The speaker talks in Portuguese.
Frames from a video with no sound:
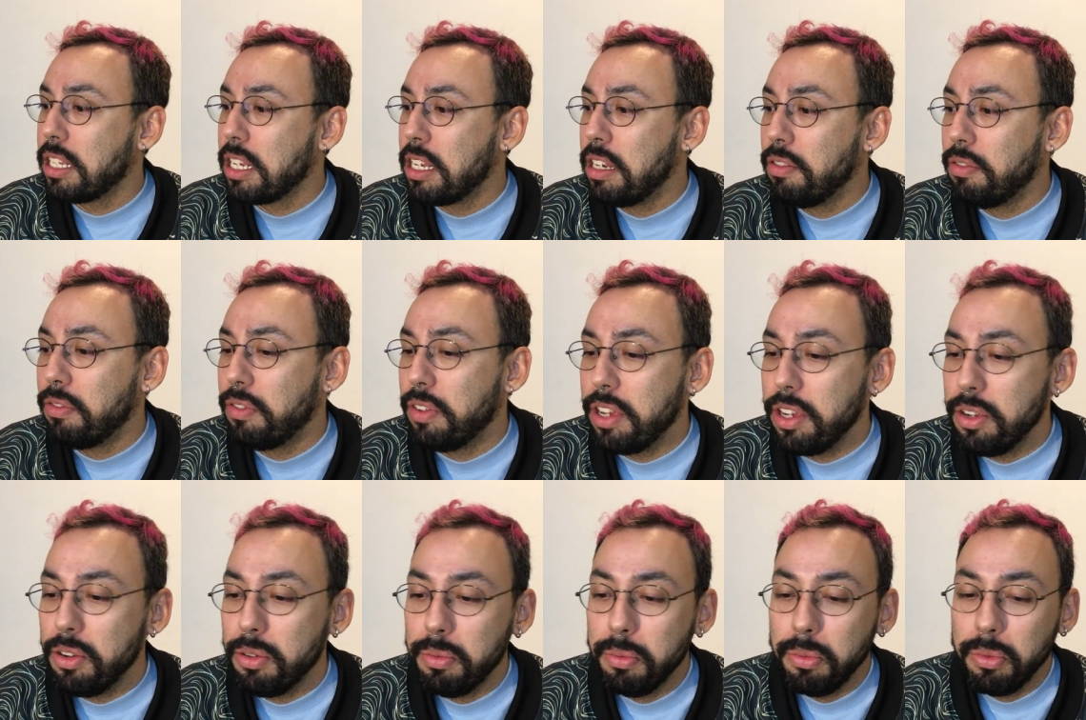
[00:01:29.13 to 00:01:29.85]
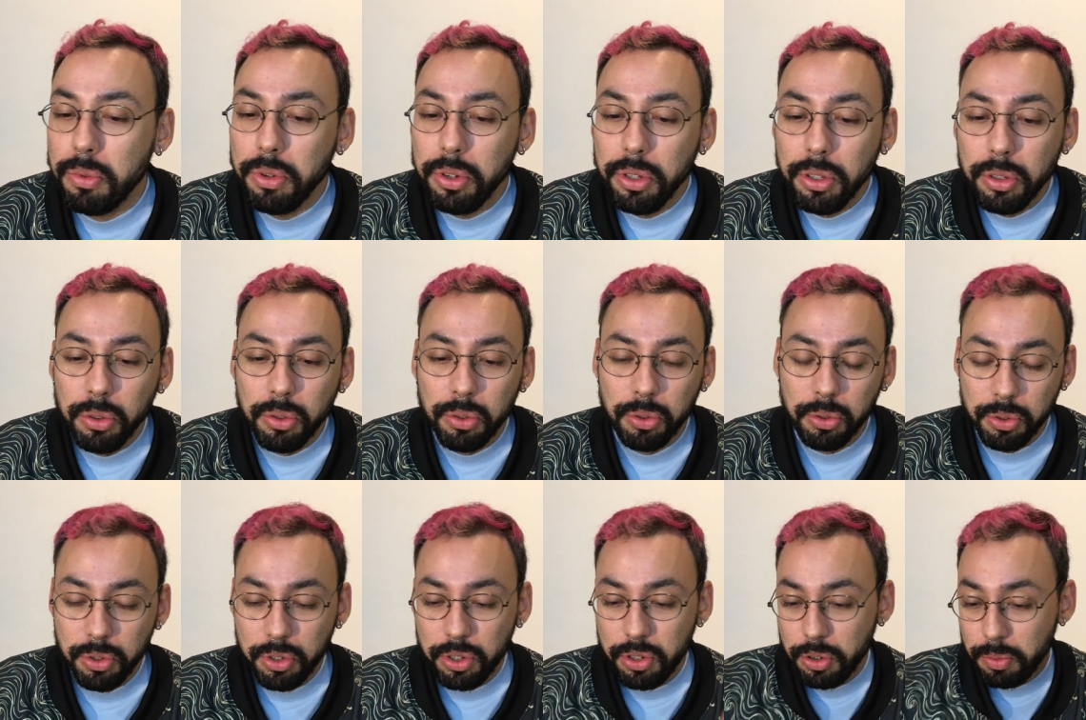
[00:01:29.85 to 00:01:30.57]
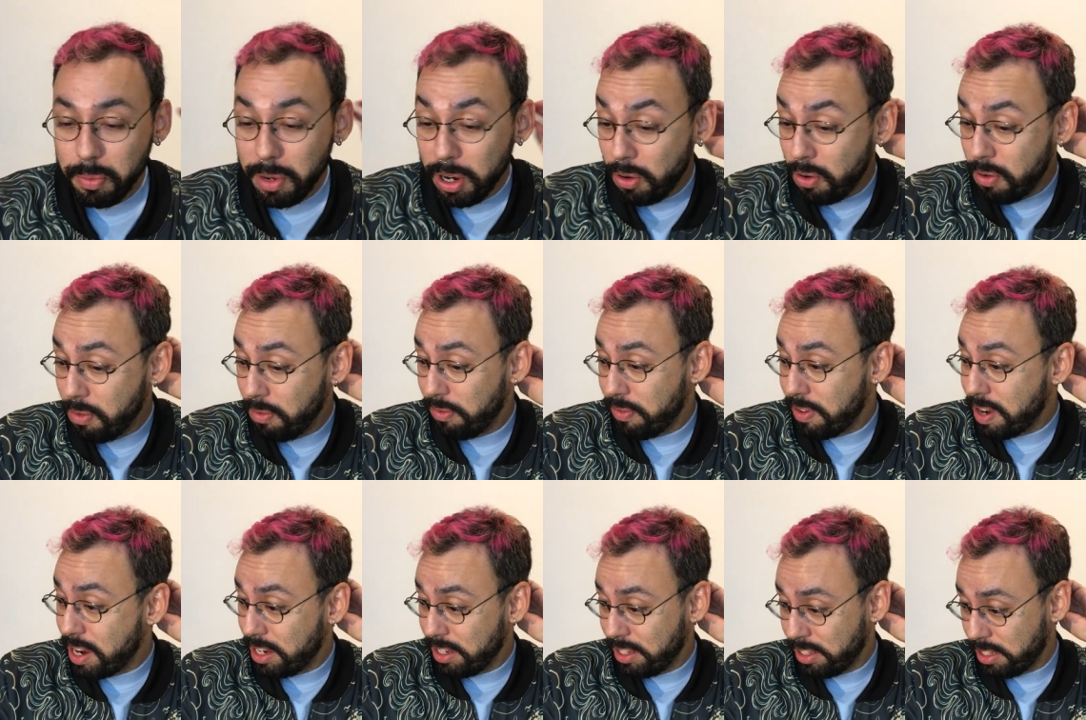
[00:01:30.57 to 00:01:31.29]
ele veio muito de uma
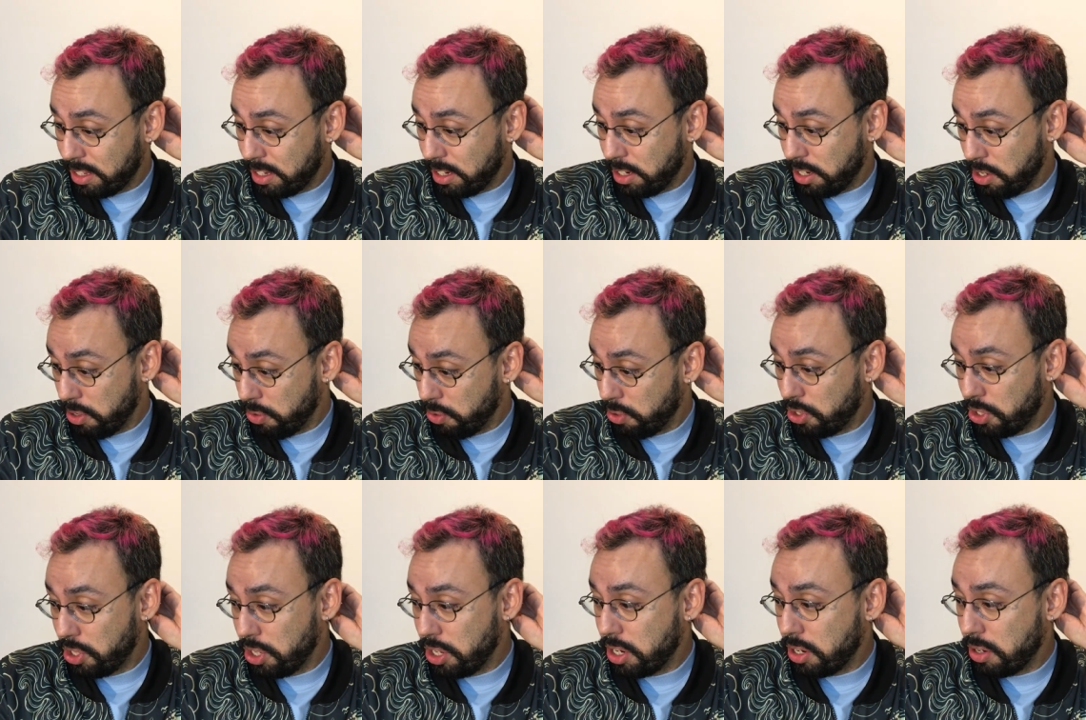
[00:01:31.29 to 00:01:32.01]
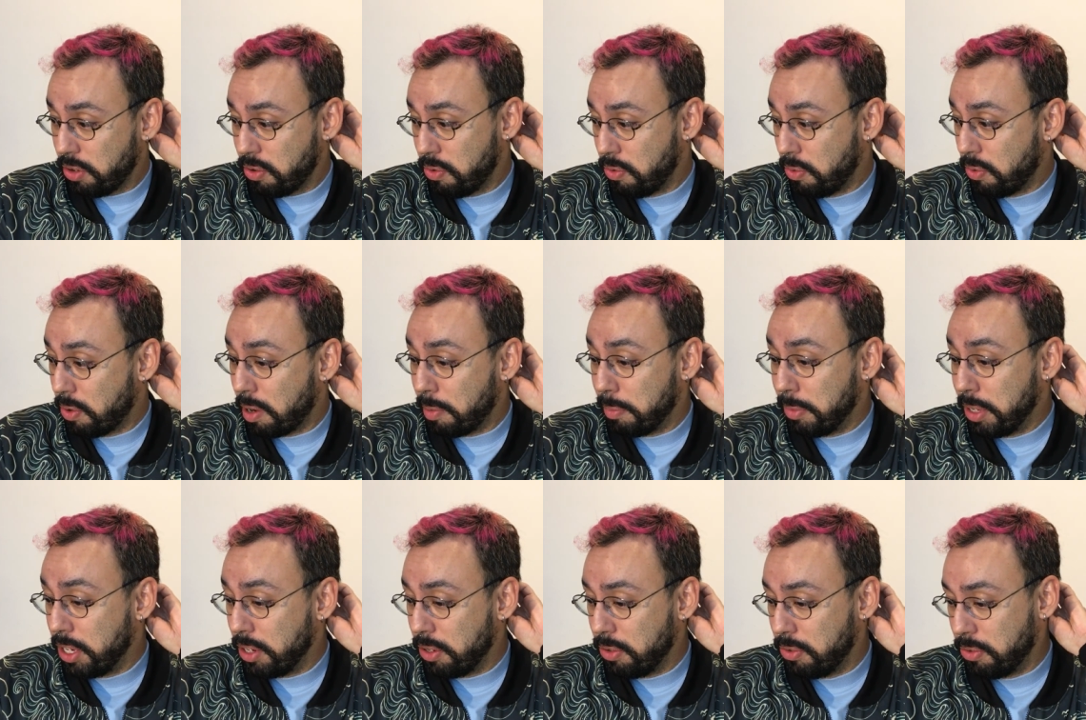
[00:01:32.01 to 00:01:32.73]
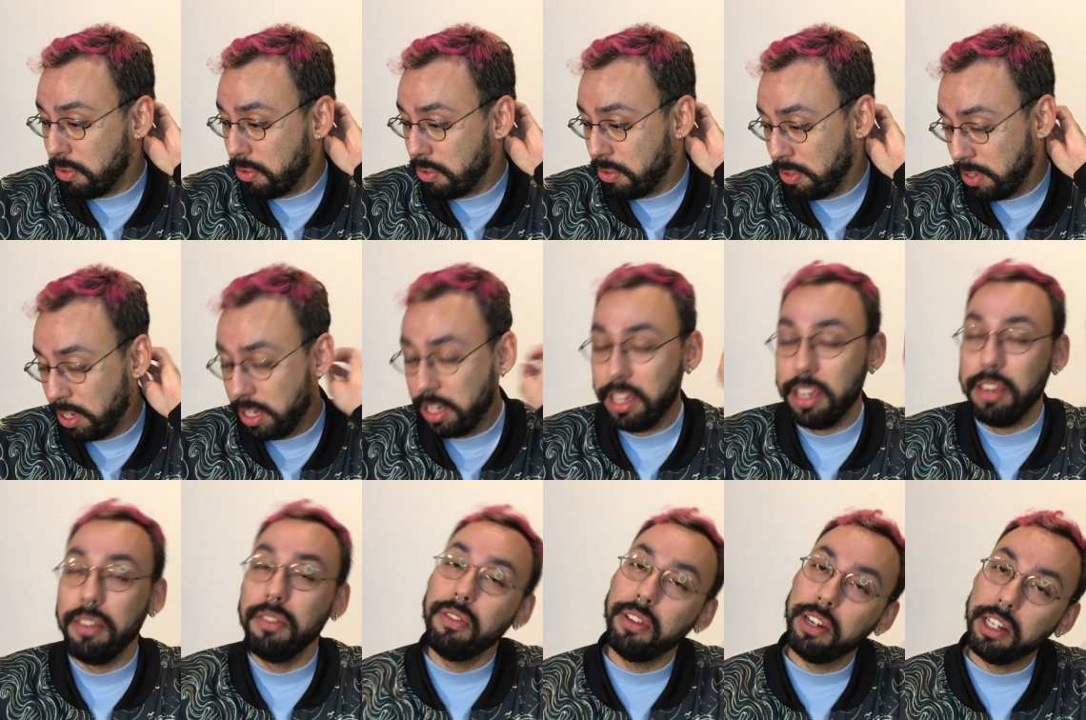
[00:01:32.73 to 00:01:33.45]
conversa que eu tinha com um amigo,
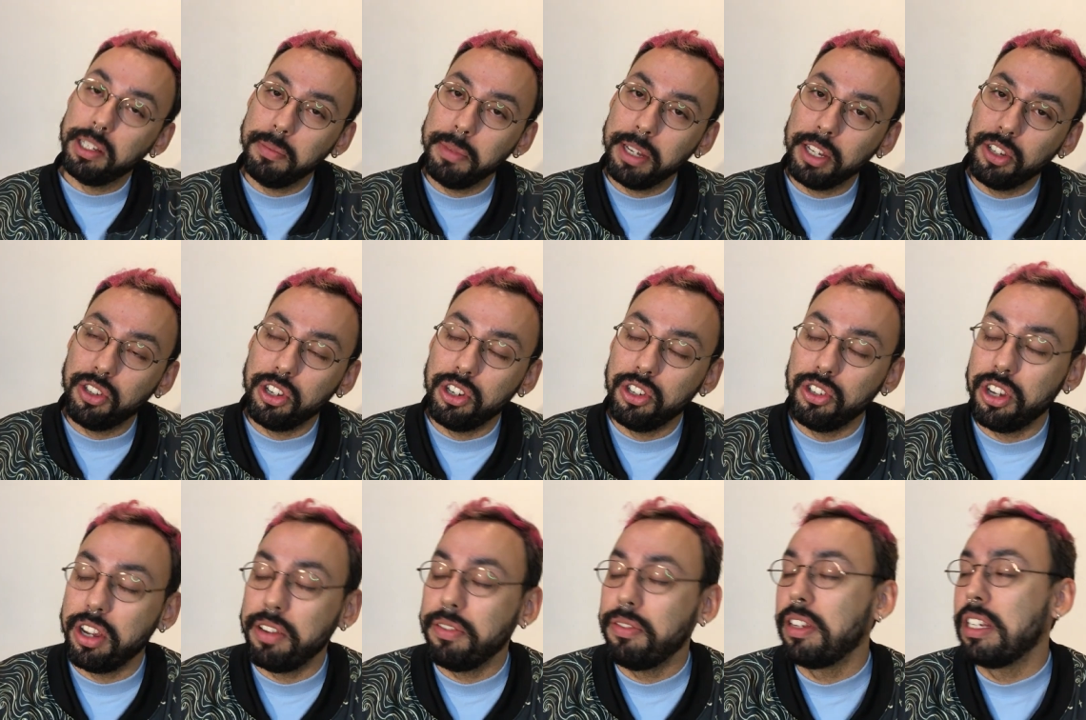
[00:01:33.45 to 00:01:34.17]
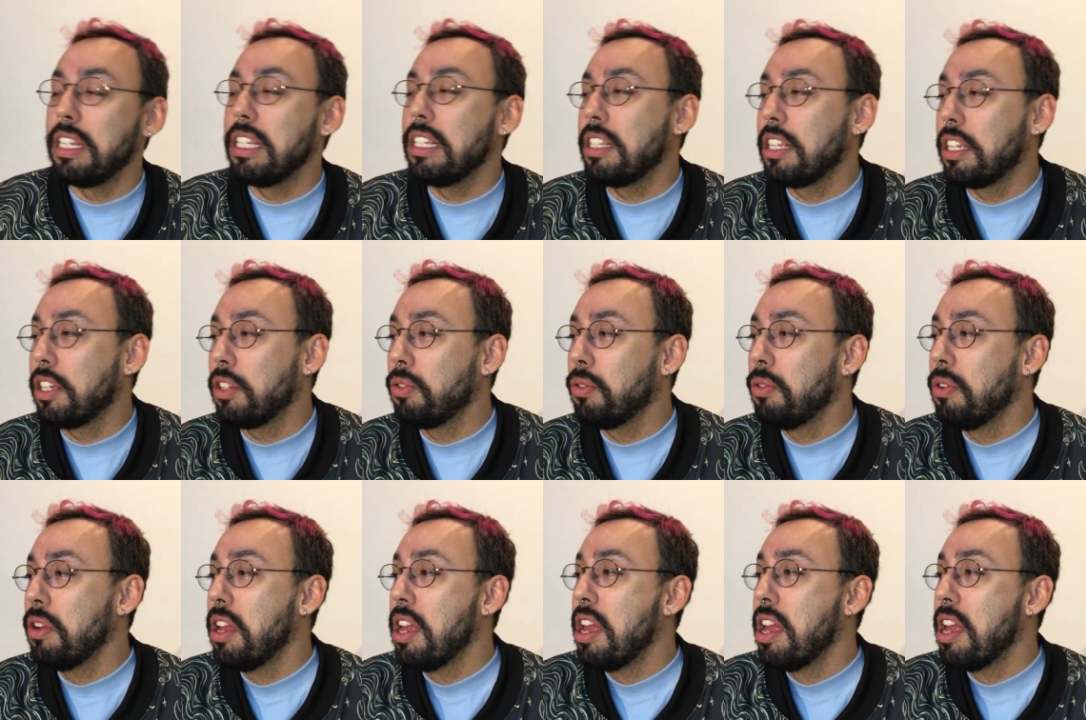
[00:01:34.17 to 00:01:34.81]
que infelizmente ele já é falecido,